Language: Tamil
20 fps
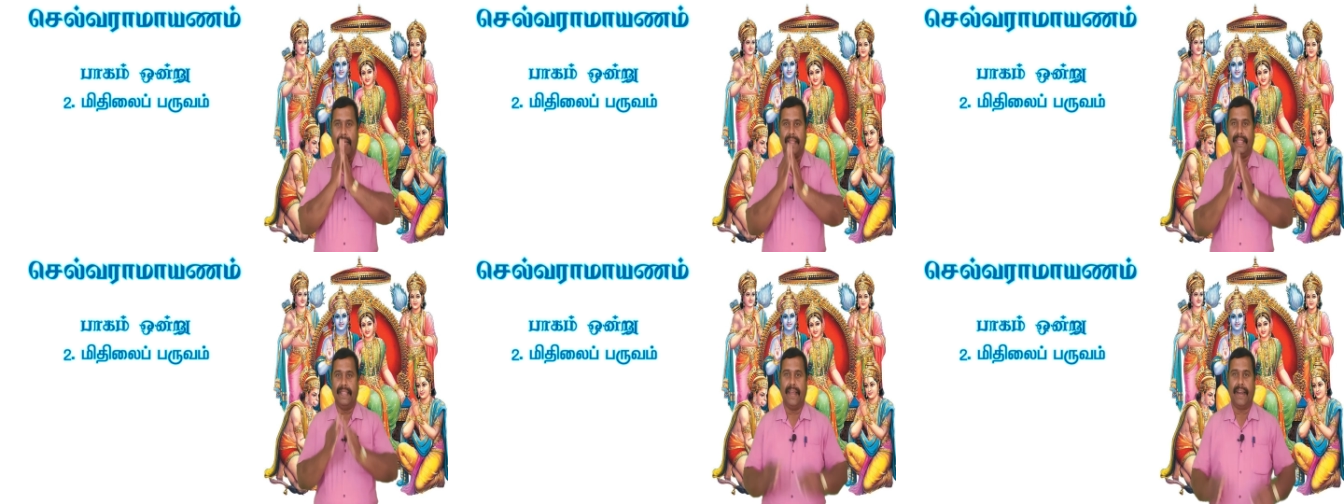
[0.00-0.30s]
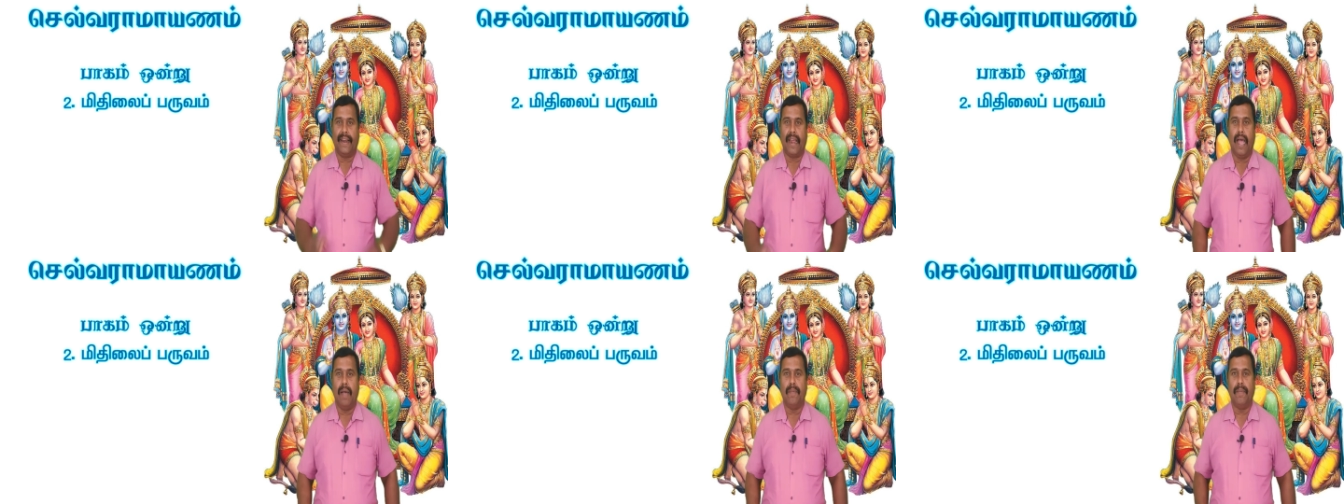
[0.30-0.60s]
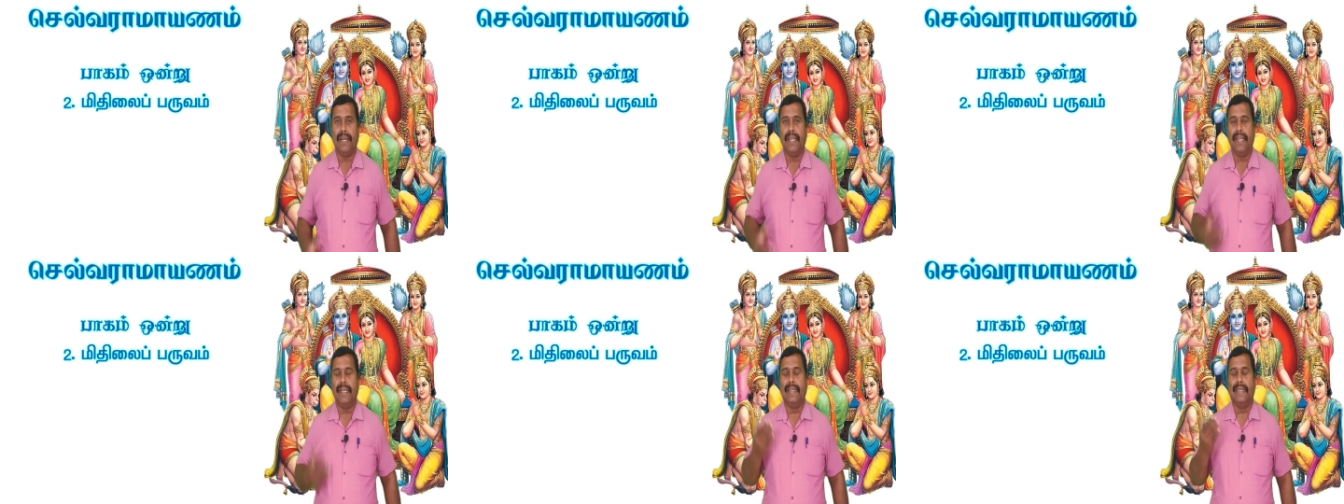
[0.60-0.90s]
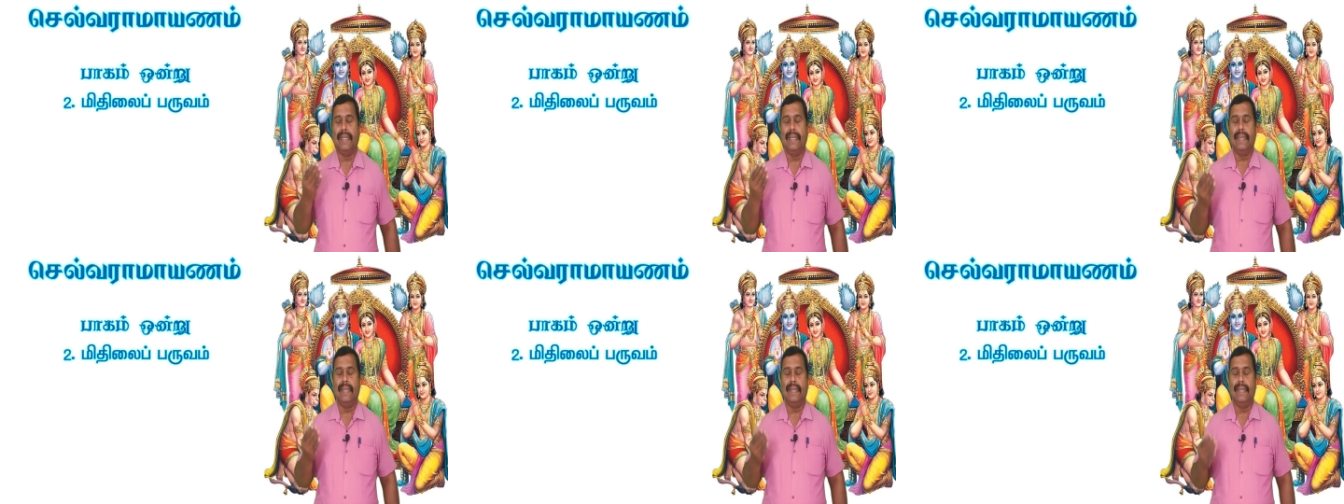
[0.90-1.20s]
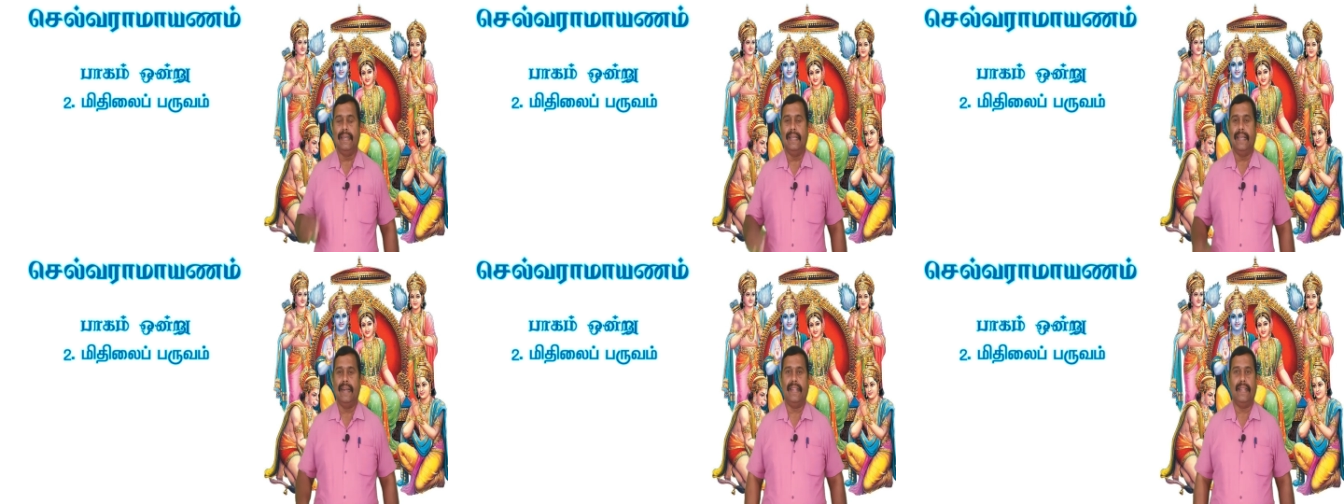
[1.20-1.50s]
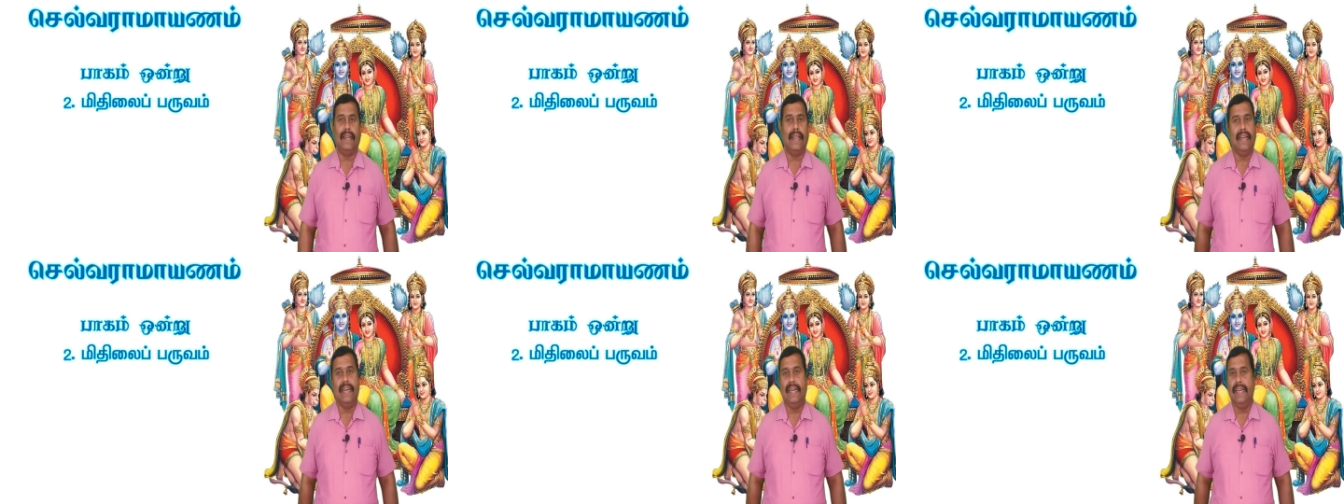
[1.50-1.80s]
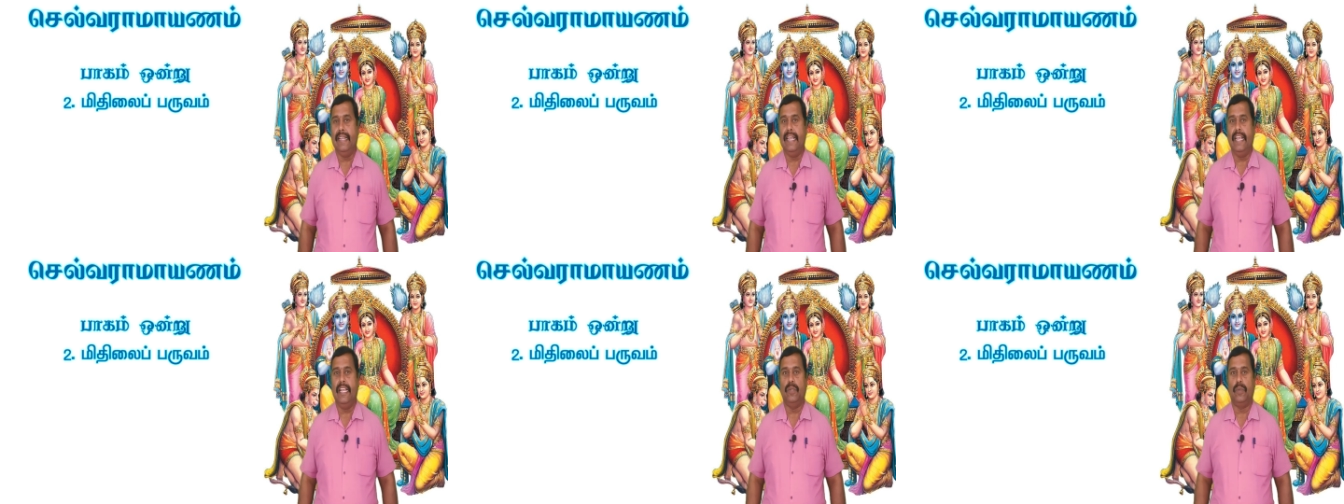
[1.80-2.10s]
அந்த ராமனுக்கு எனது
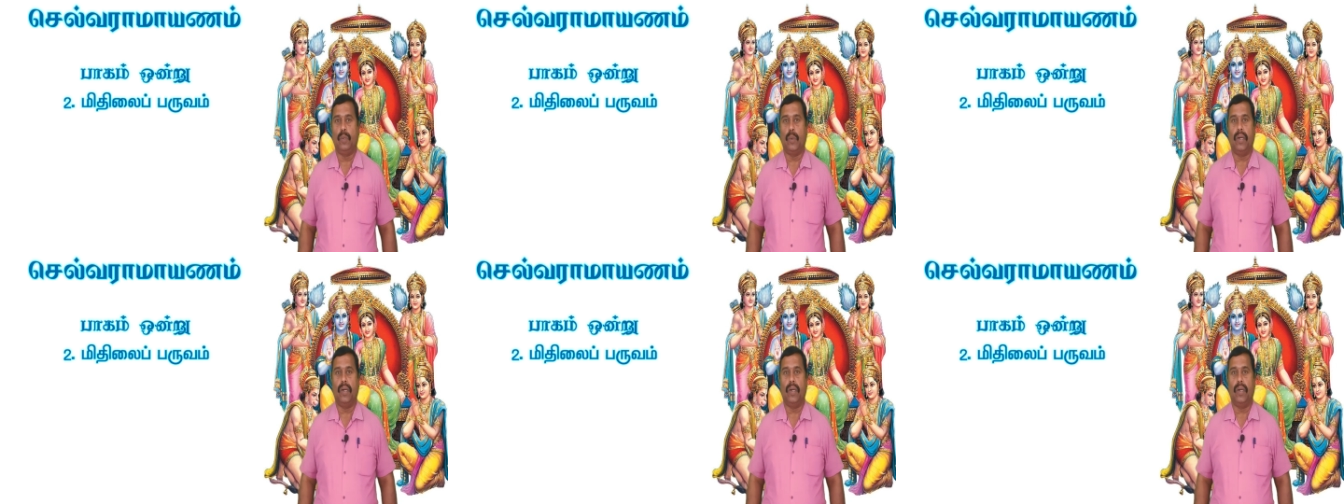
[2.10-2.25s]
நன்றியை